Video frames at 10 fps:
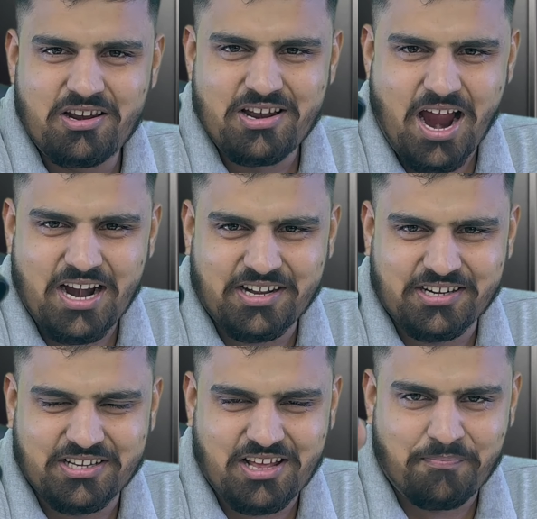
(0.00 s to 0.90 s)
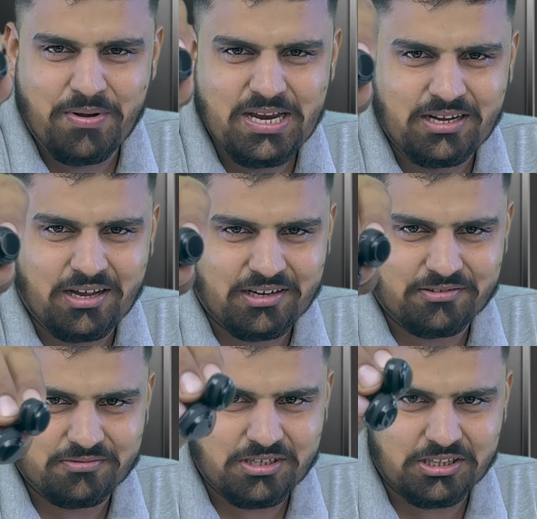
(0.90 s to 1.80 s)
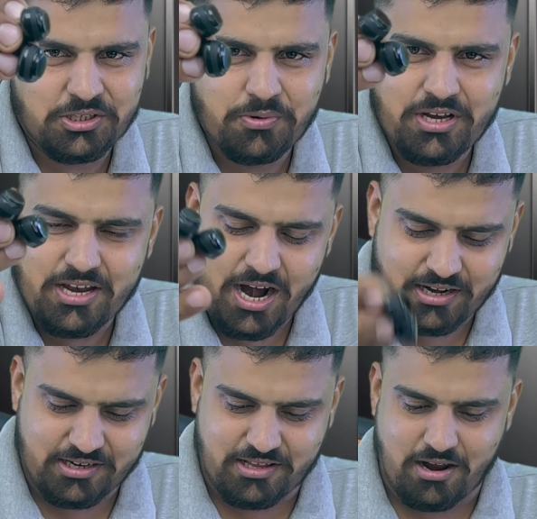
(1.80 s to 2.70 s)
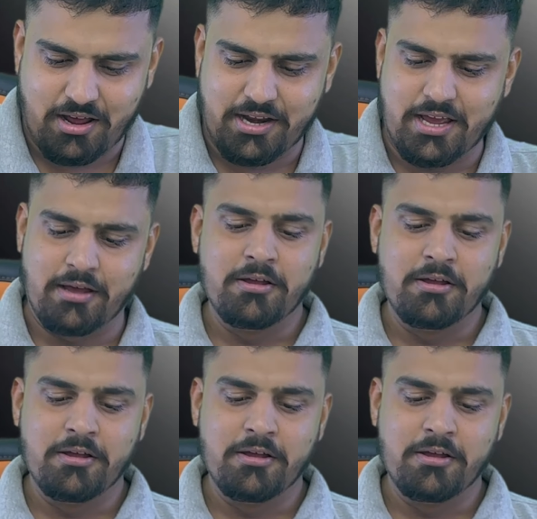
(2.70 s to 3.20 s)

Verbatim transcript: लाइट नजर ब्लिंक कर, करती हुई लाइट नजर आ रही है